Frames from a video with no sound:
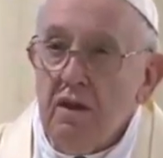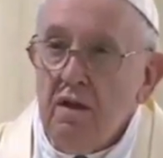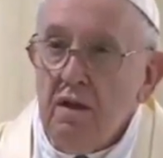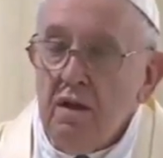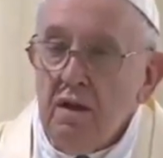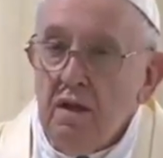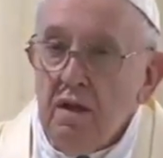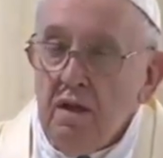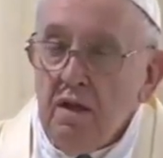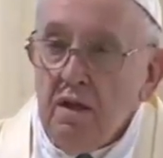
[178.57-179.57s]
Em nói,
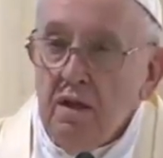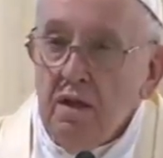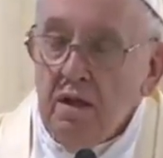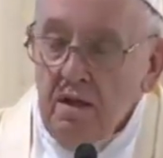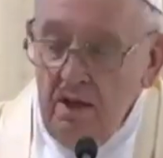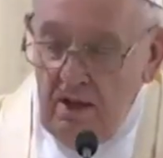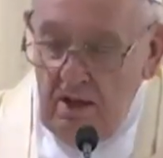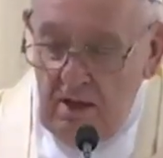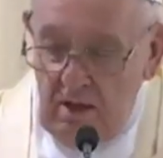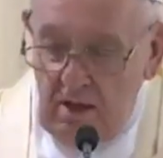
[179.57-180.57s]

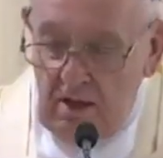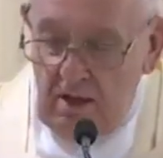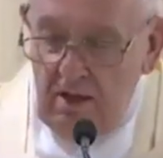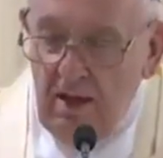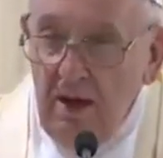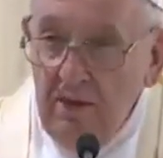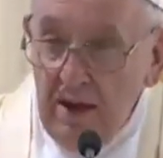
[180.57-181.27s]
con phải trách Đức Thánh